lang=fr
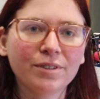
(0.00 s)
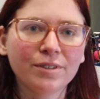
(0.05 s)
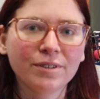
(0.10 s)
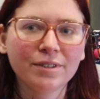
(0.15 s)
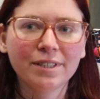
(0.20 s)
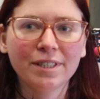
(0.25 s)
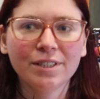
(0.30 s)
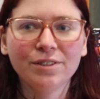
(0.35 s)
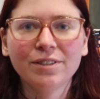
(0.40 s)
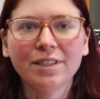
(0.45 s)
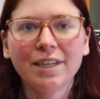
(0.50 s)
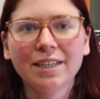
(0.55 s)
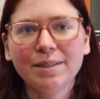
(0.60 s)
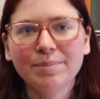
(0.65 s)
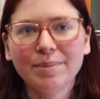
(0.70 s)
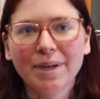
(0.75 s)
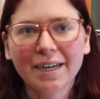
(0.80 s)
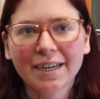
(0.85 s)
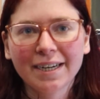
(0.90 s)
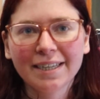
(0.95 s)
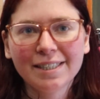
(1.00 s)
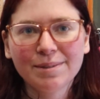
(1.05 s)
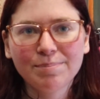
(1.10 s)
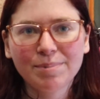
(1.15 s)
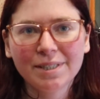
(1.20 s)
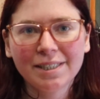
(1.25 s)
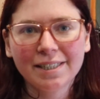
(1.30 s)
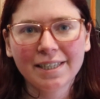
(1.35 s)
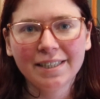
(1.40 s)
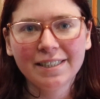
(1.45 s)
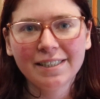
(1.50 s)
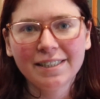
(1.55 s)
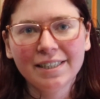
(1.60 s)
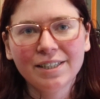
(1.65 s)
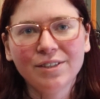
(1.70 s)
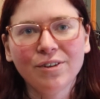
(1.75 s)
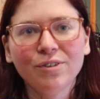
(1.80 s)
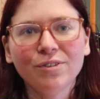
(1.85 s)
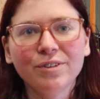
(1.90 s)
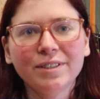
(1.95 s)
Euh, c'est une animalerie
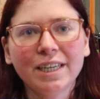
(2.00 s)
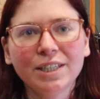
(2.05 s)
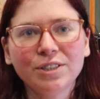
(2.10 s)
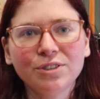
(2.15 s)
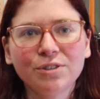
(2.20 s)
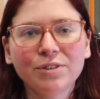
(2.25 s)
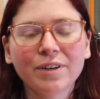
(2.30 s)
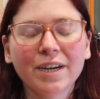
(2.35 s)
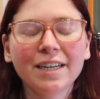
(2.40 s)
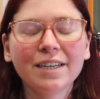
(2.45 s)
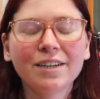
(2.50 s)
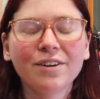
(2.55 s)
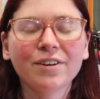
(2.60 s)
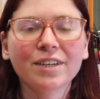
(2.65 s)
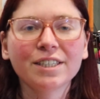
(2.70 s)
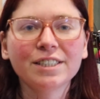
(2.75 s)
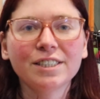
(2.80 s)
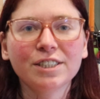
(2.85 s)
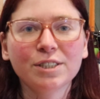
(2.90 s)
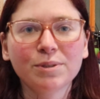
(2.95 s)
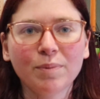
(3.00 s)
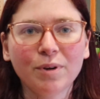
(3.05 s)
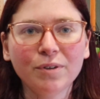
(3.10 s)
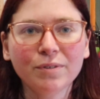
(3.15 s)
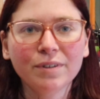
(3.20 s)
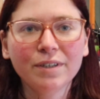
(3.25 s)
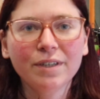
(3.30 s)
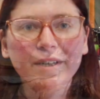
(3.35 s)
spécialisée dans le naturel et l'enrichissement.